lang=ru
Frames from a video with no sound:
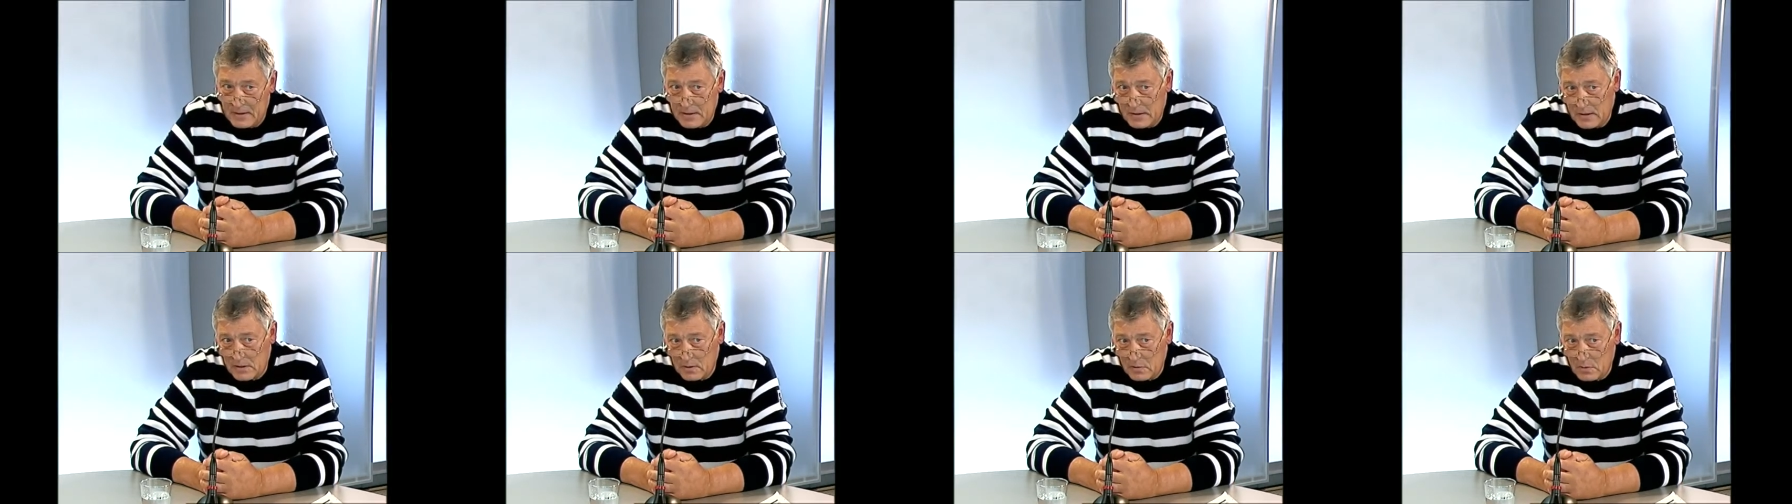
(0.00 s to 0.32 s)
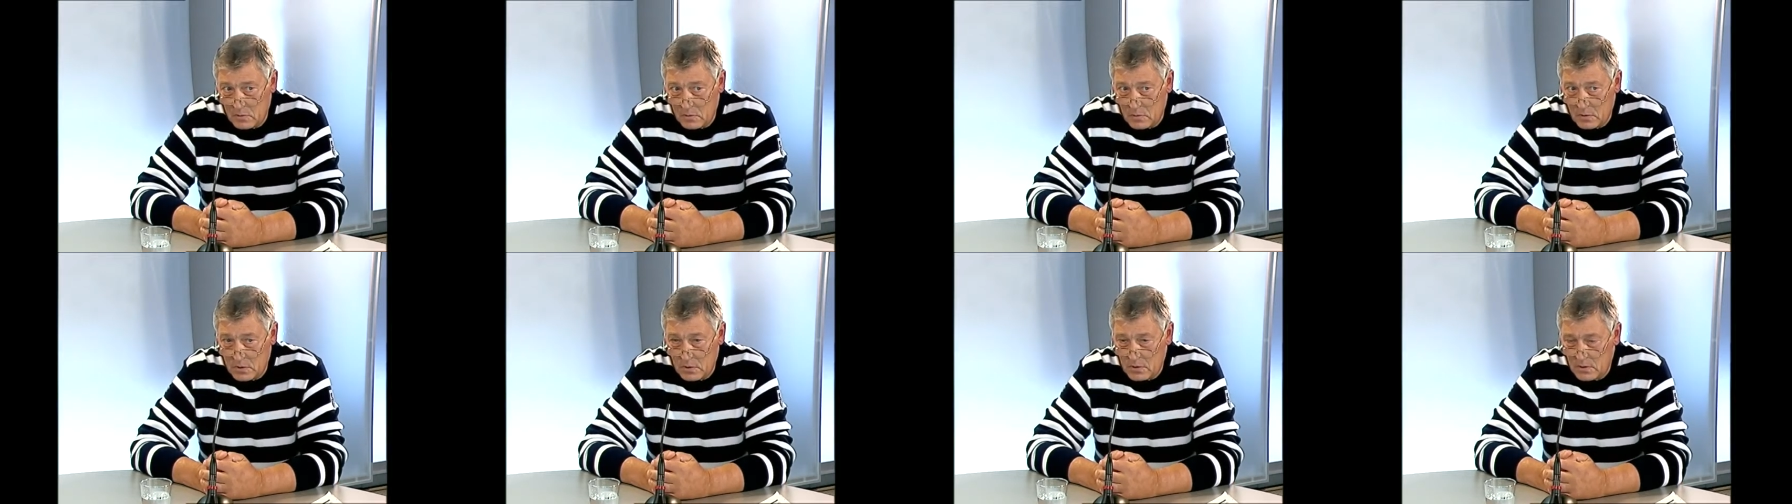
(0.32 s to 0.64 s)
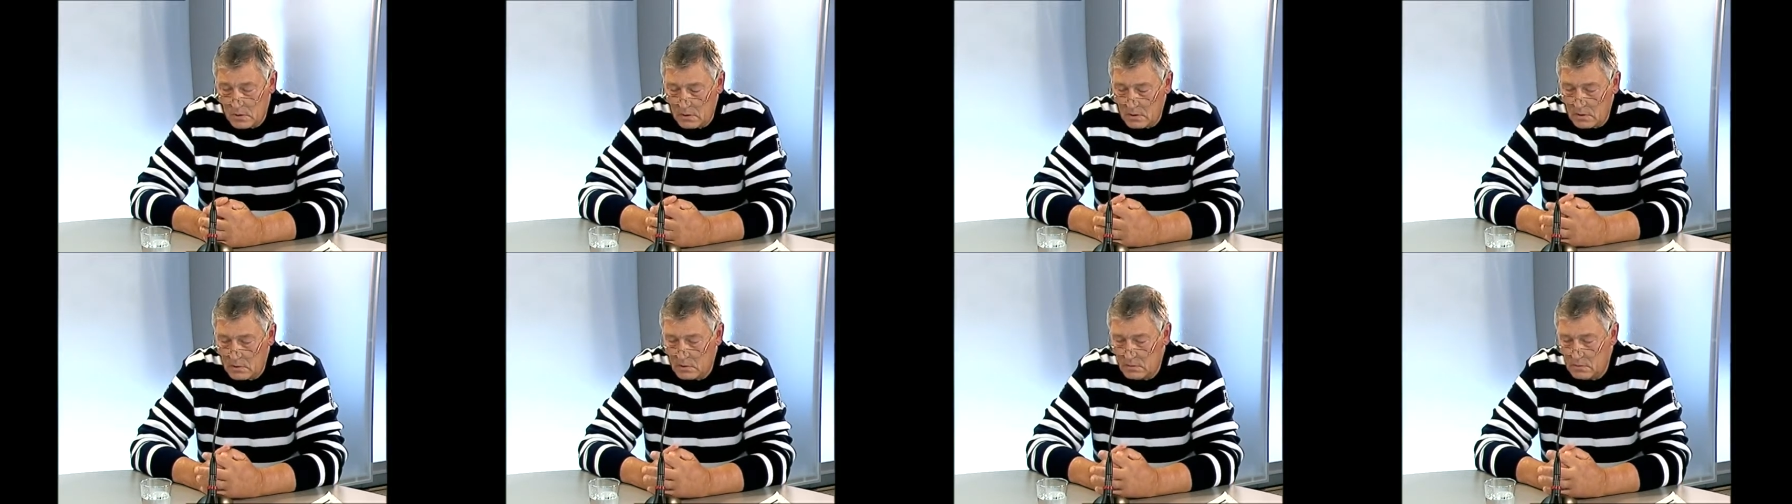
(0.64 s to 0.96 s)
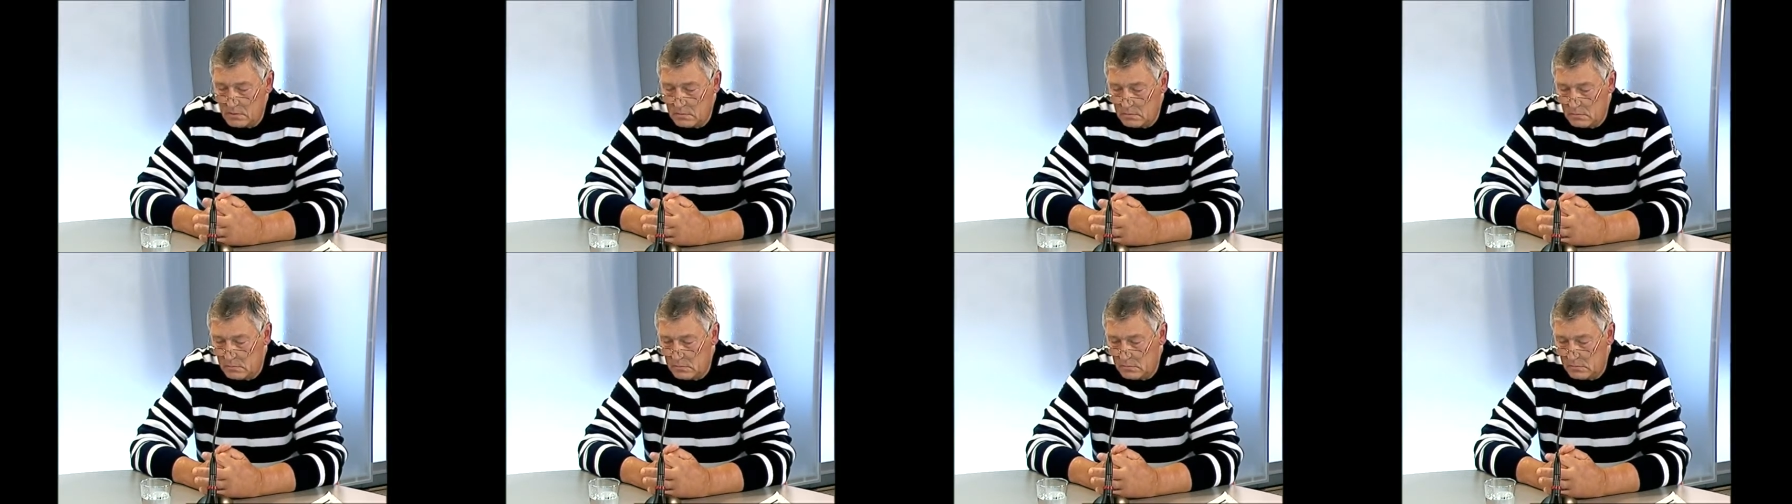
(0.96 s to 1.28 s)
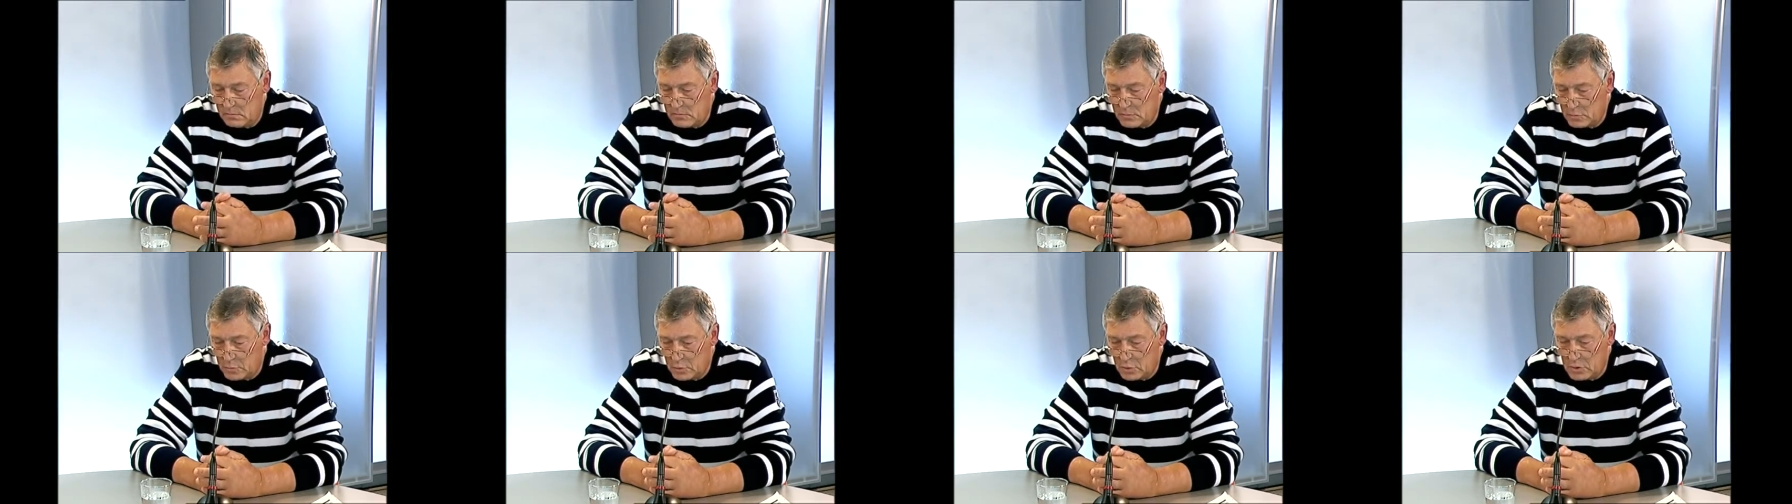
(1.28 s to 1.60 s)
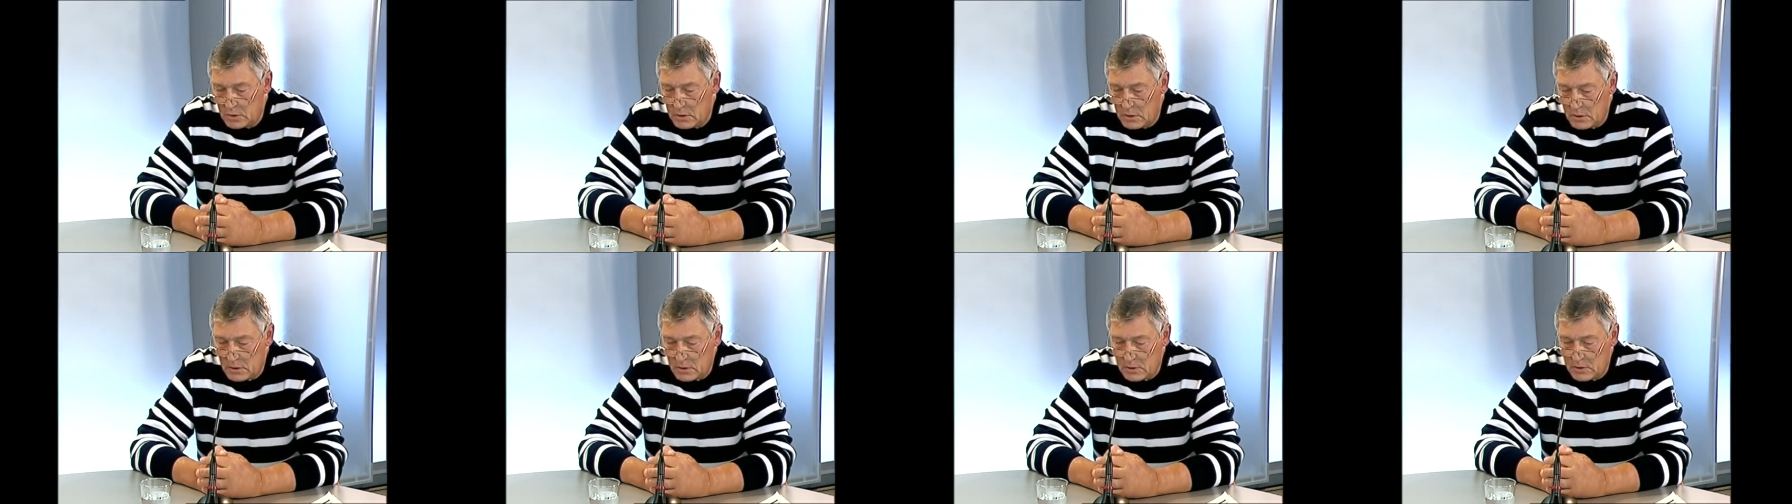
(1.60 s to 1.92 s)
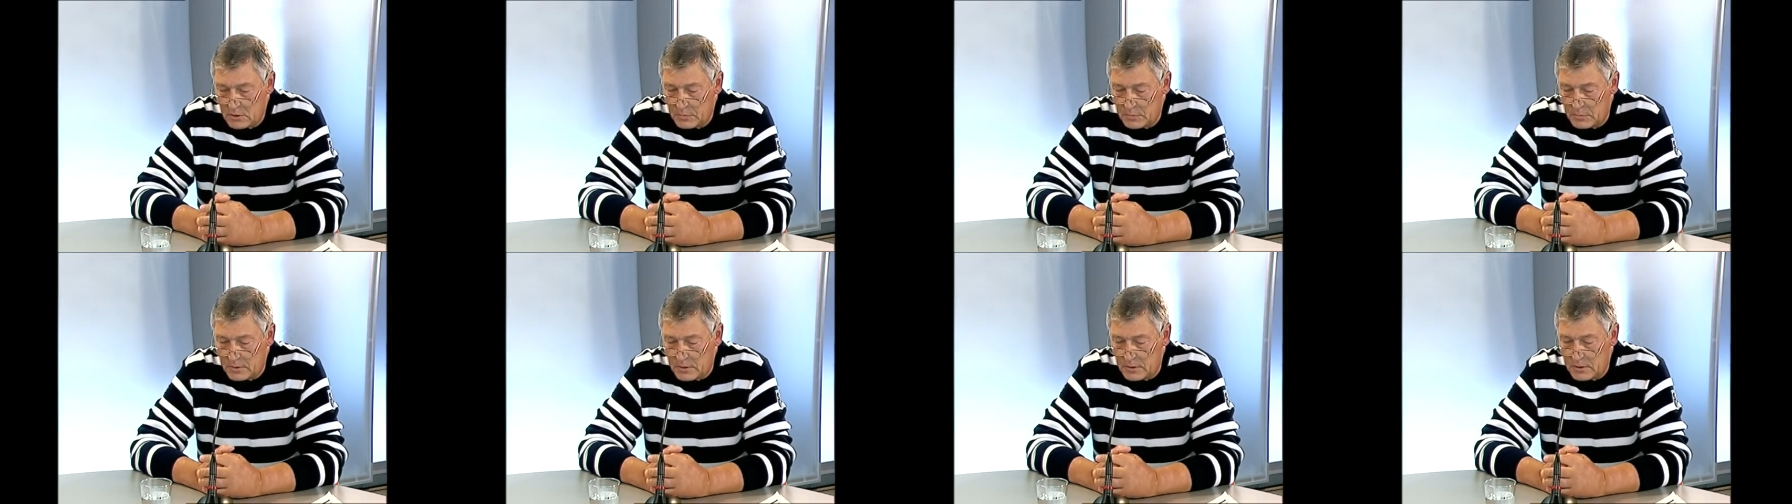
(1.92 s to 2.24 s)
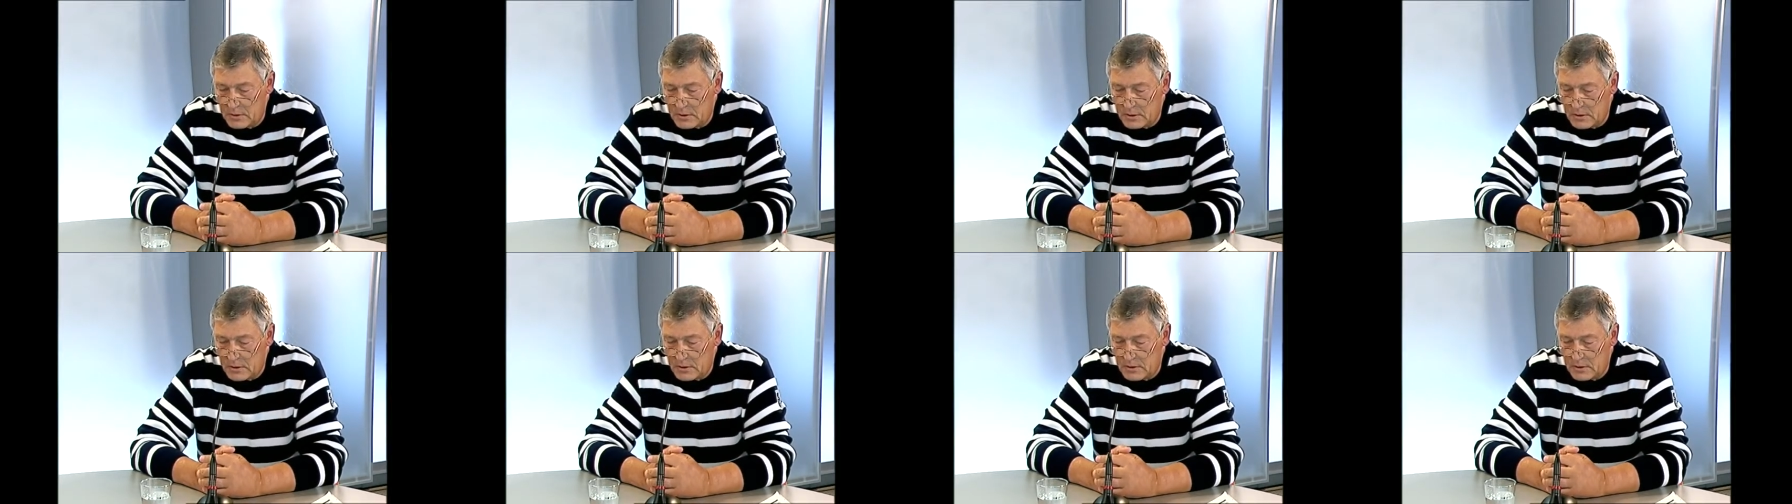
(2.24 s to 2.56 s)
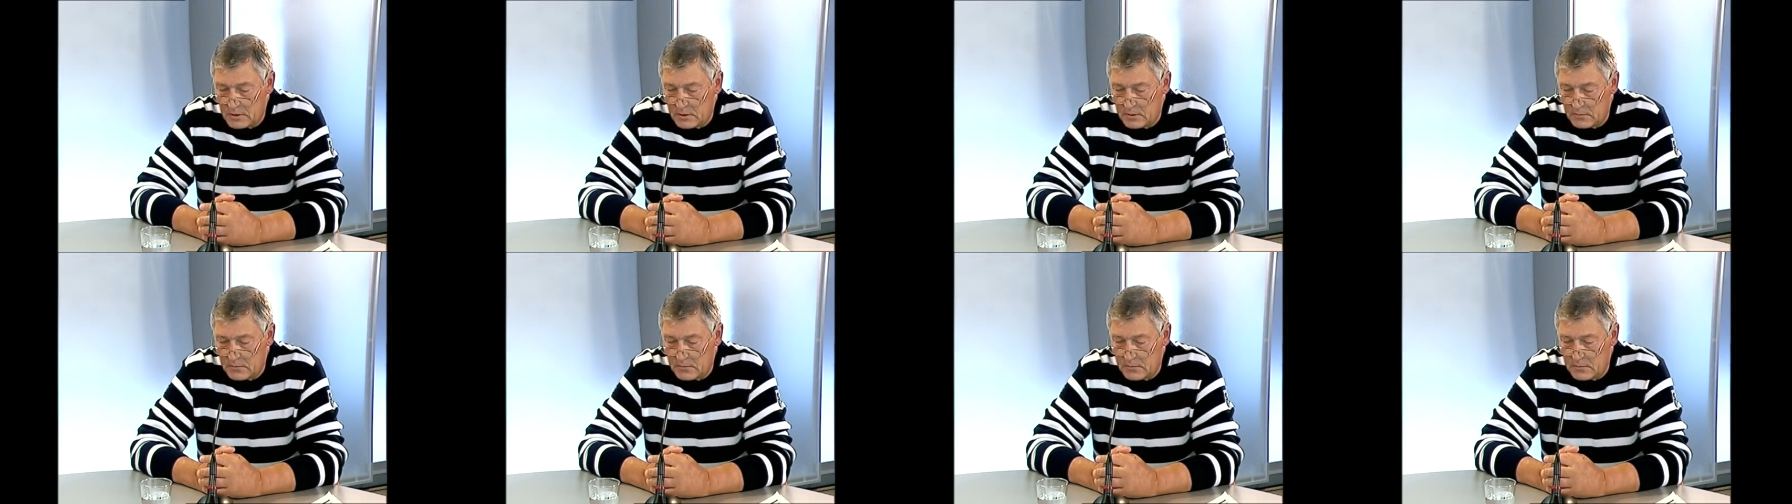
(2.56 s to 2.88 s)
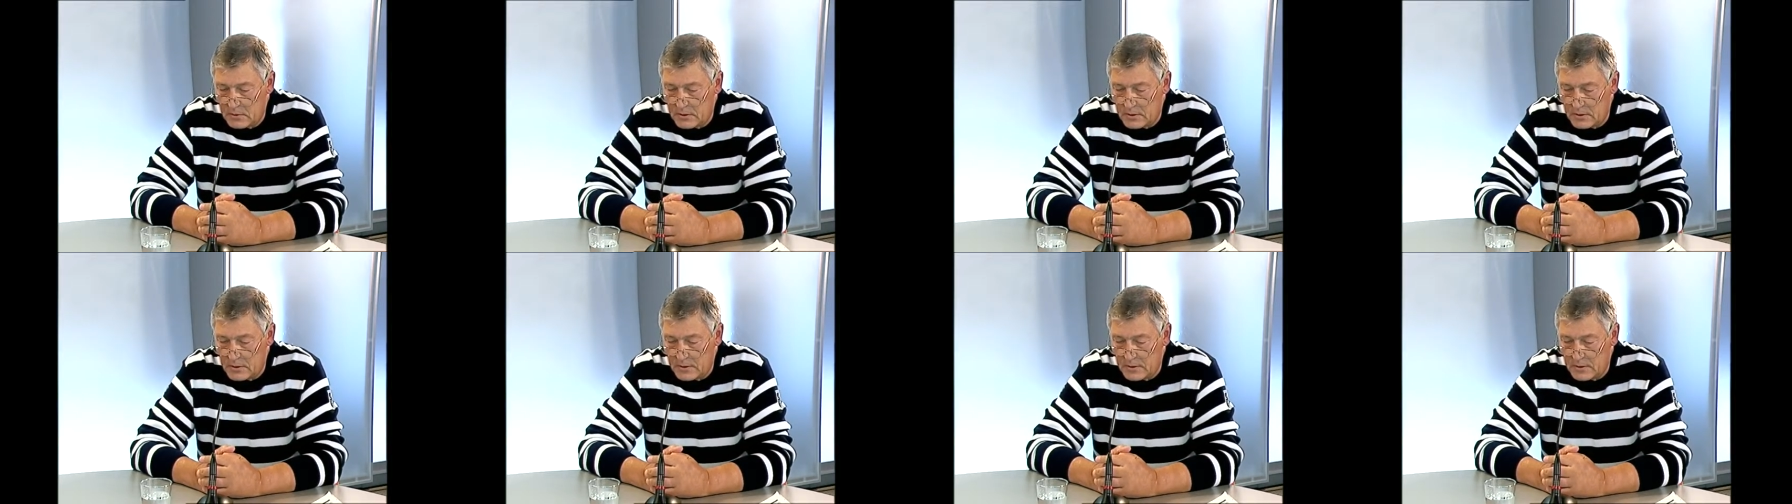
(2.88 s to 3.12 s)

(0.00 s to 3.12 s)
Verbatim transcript: которая выпускала специалистов,